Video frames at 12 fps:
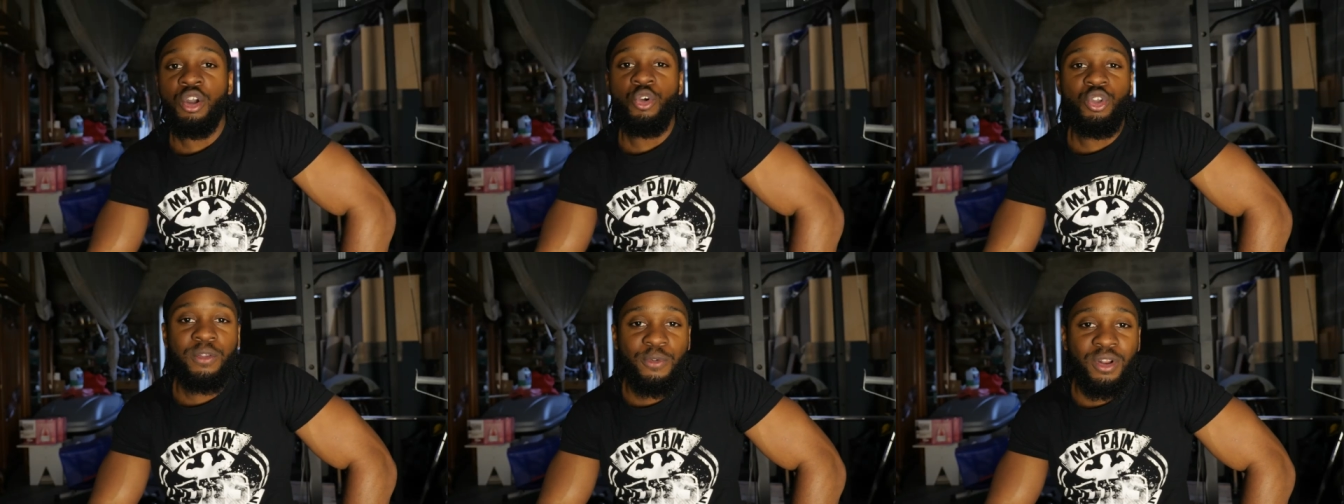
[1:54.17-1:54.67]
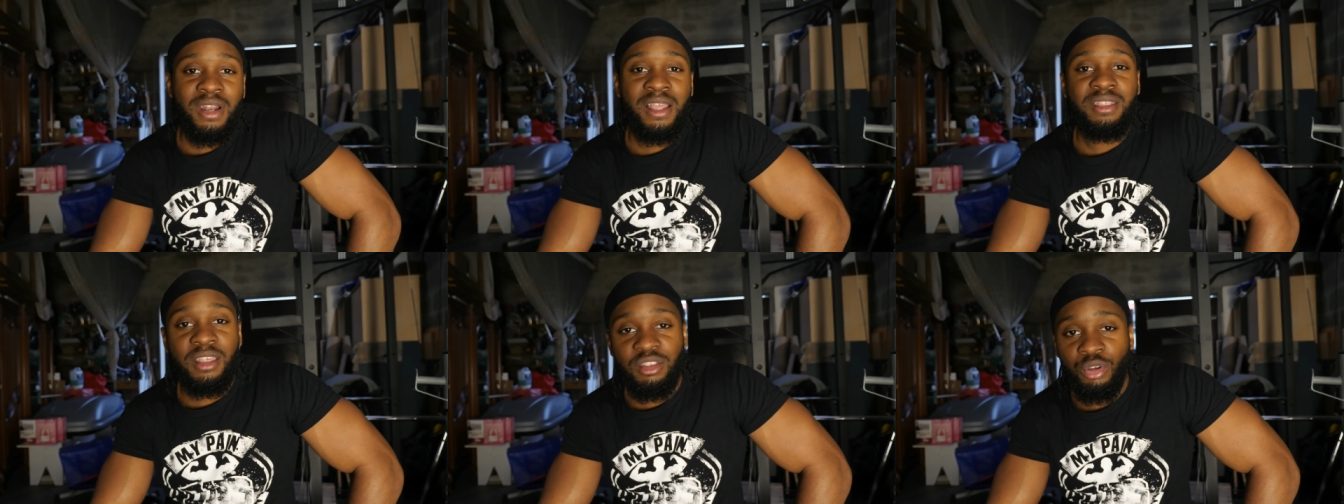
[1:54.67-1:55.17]
au niveau de la
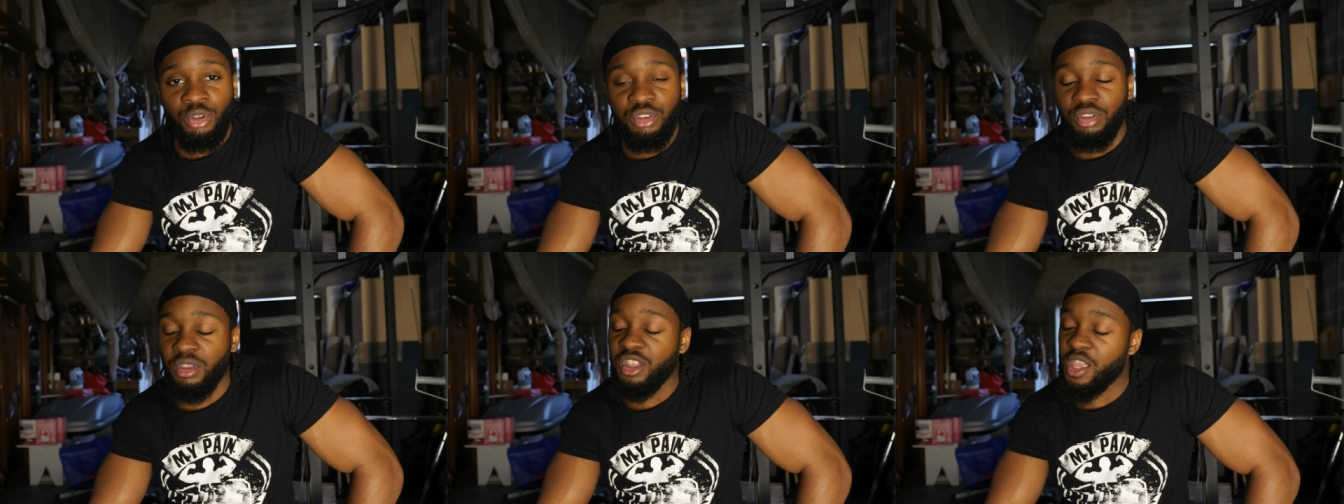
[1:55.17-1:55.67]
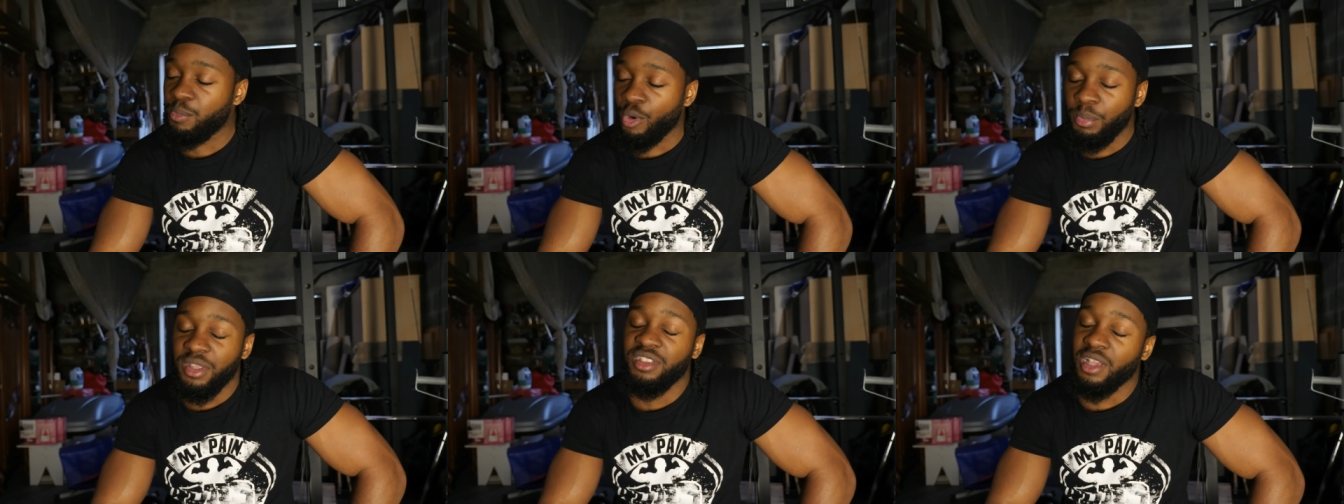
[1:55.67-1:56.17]
descente des
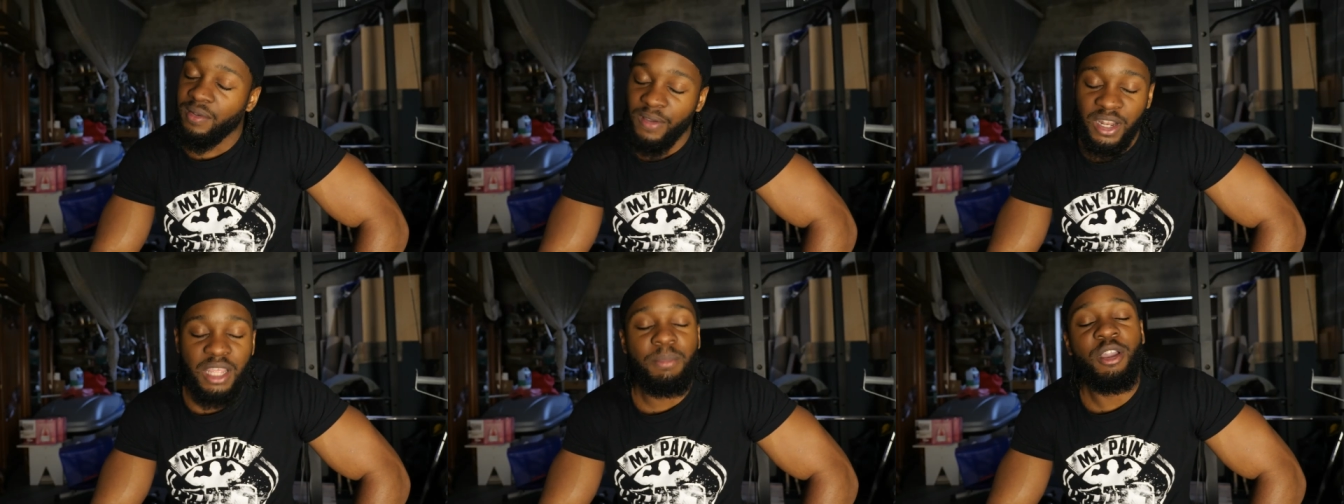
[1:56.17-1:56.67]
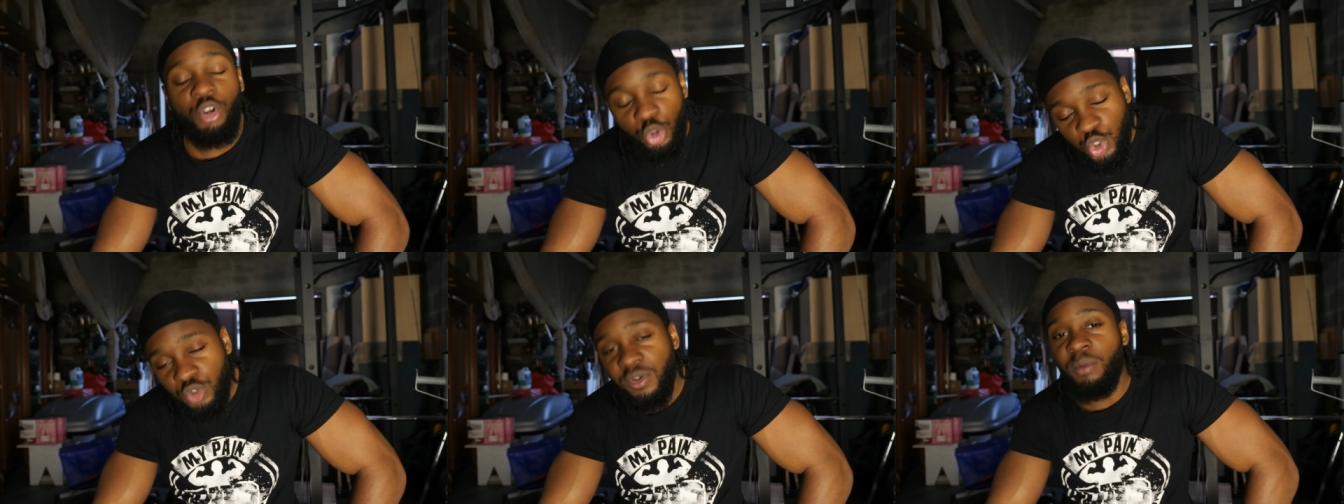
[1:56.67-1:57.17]
pompes, ça va aller. Mais quand
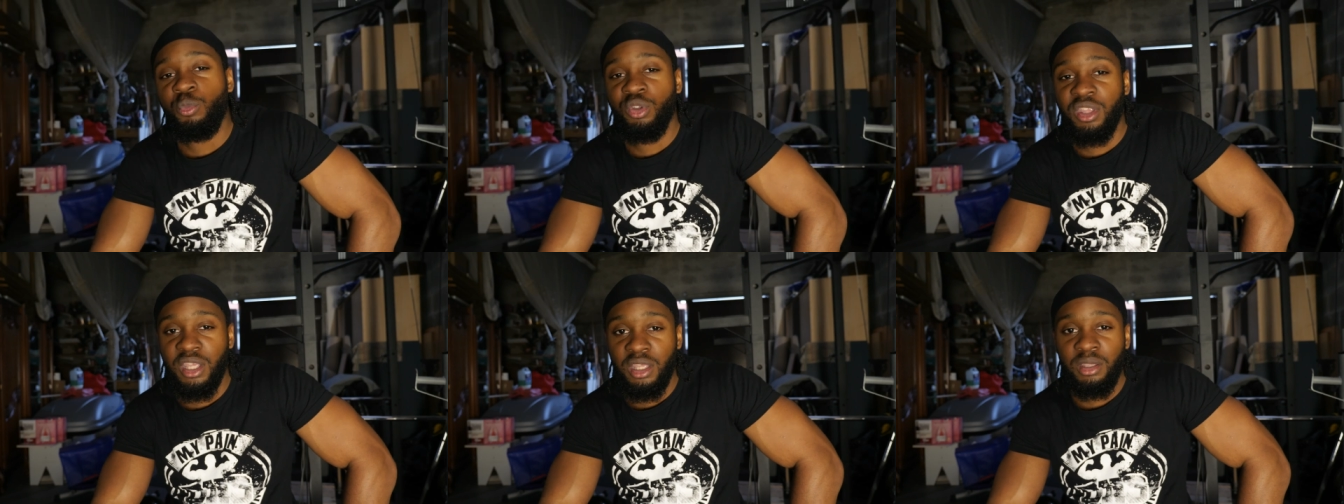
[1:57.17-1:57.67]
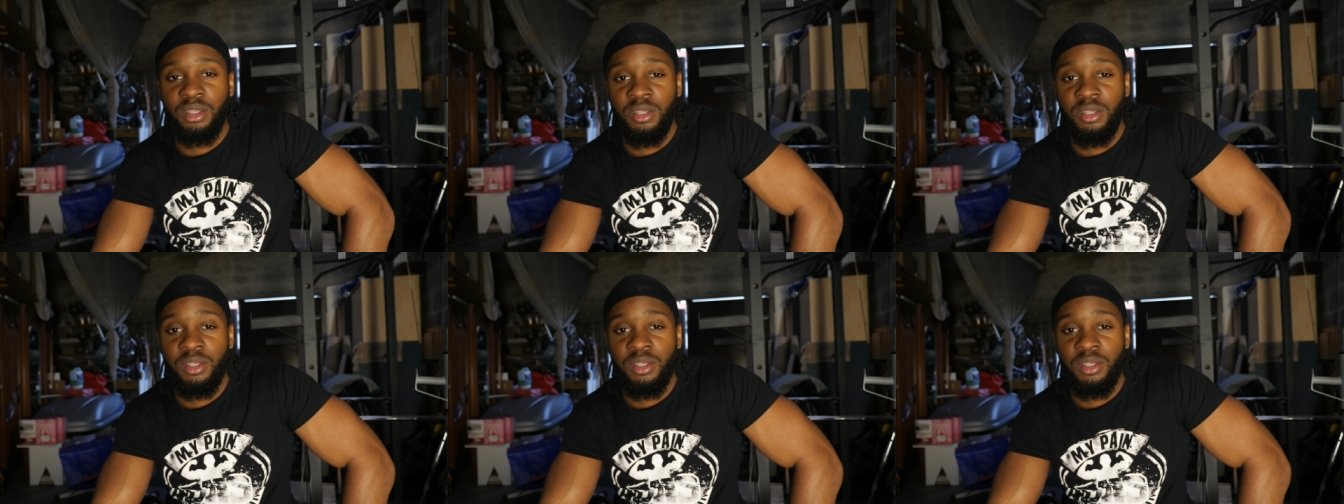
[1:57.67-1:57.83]
tu vas monter,